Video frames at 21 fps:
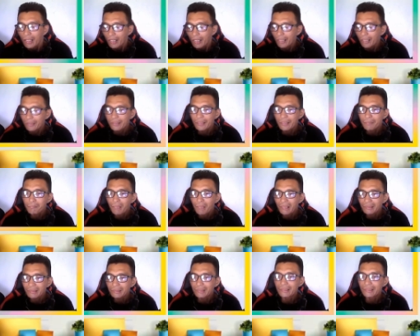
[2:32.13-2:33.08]
And then
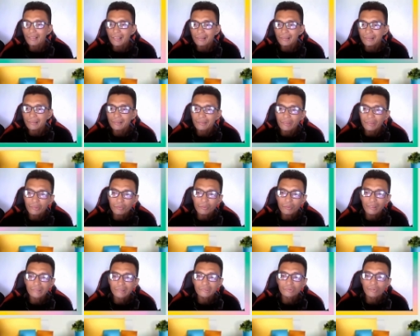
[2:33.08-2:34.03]
monthly natin
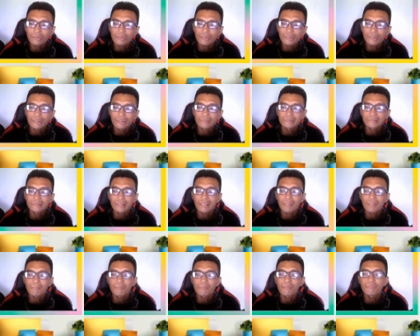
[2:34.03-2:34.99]
dito guys no is
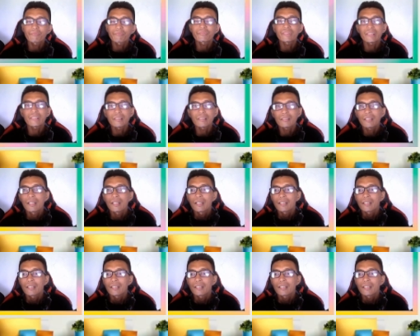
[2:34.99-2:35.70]
uh, ah, $15.